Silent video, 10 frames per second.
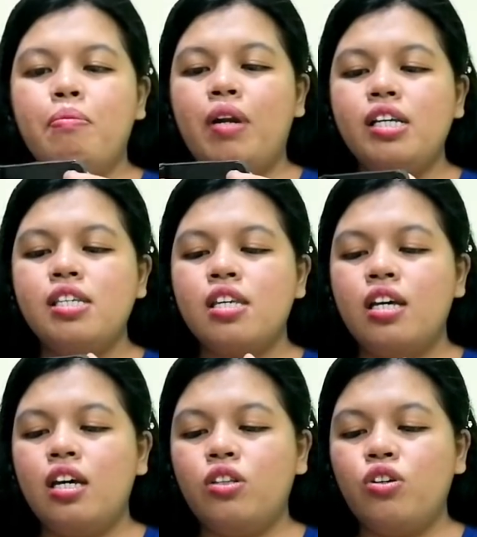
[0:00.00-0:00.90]
Plus,
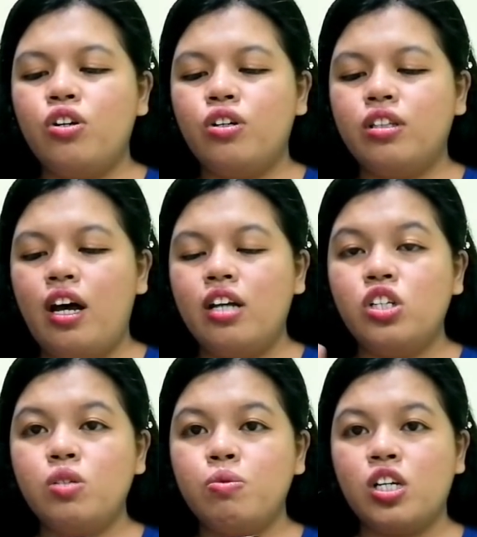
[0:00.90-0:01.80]
ito 'yon,
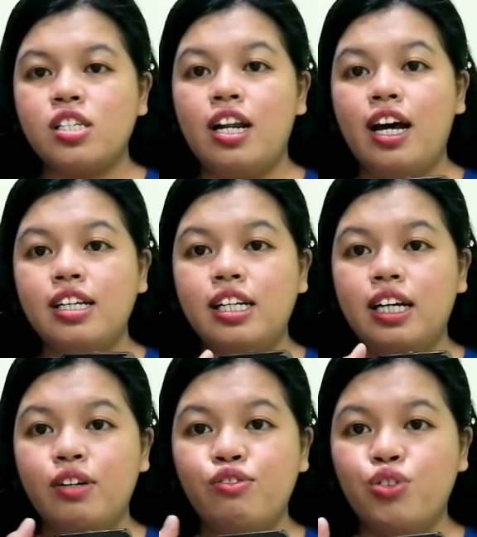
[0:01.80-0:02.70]
adjust mo siya sa laki
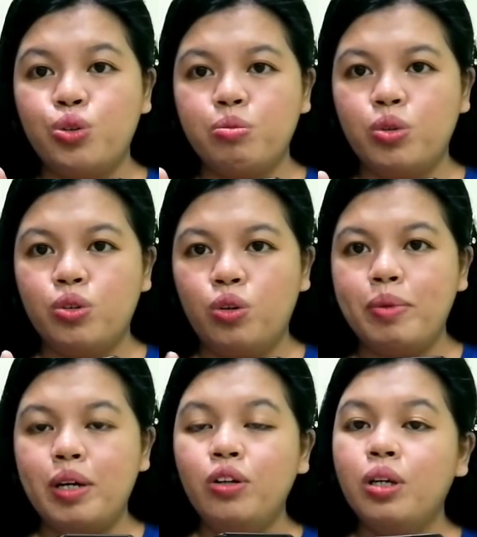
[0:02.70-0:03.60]
ng phone mo. Kung
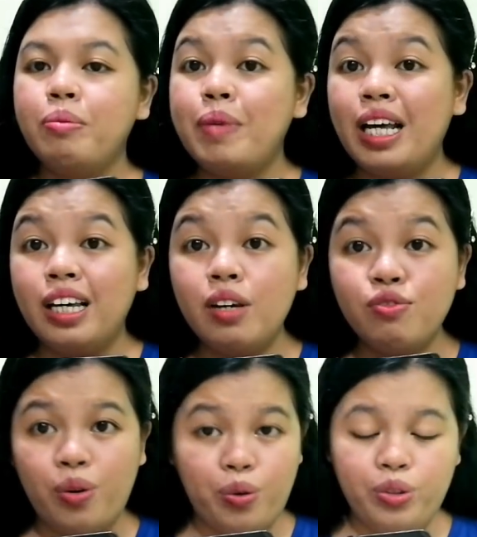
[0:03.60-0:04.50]
mayroon ka ba malaking
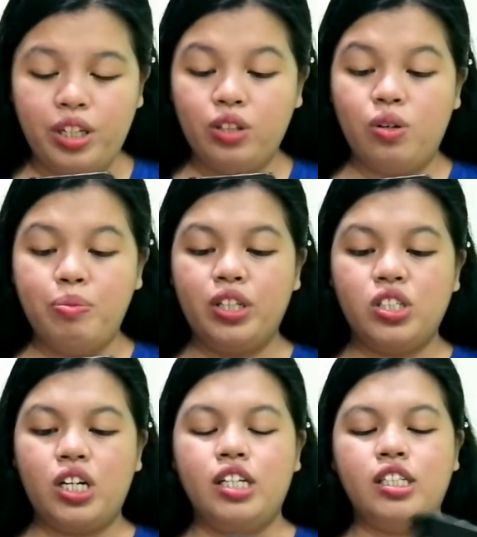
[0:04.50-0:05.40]
phone, ito pwede
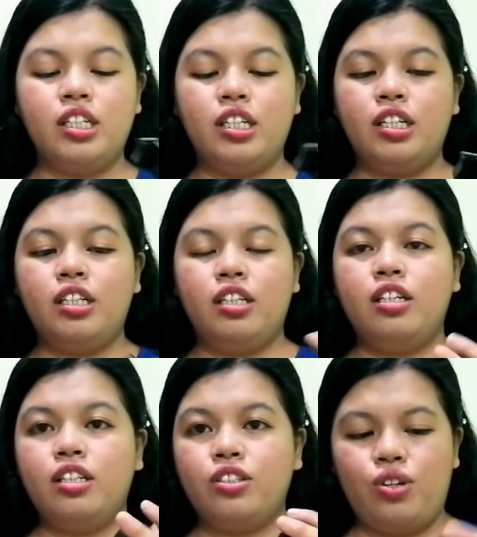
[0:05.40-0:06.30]
siya.
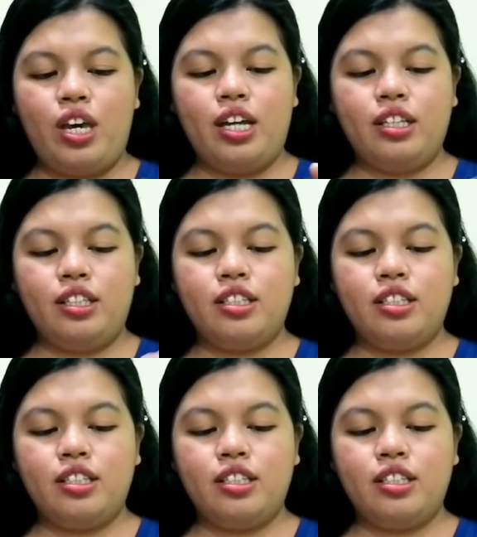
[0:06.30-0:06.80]
So, yan.